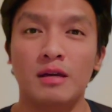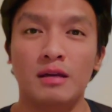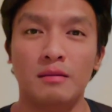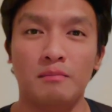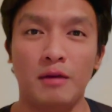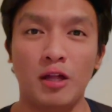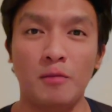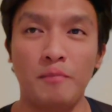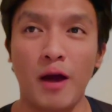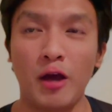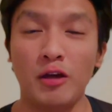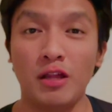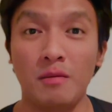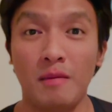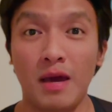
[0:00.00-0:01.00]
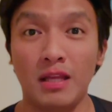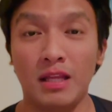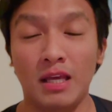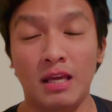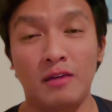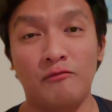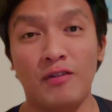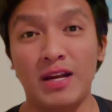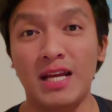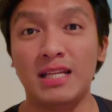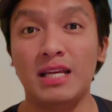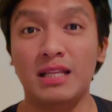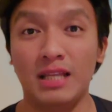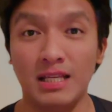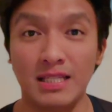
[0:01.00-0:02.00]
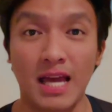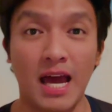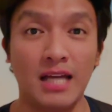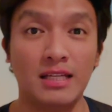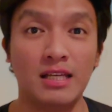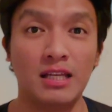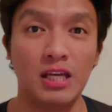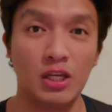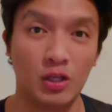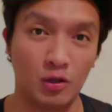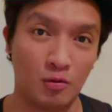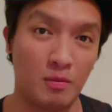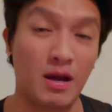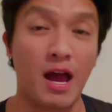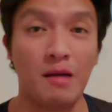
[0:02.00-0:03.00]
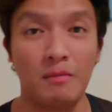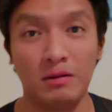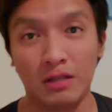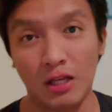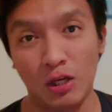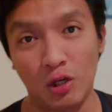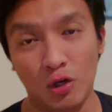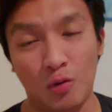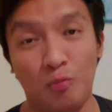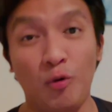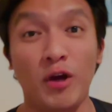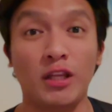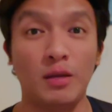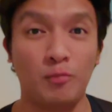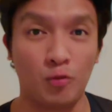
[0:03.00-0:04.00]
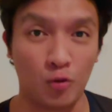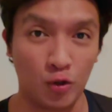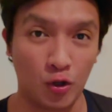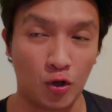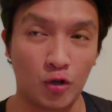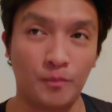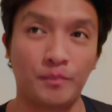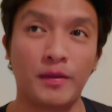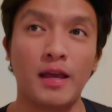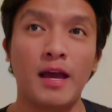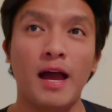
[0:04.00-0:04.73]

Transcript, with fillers: meron pa kayong remaining validity sa ID ninyo, magamit ninyo, pwede po yun.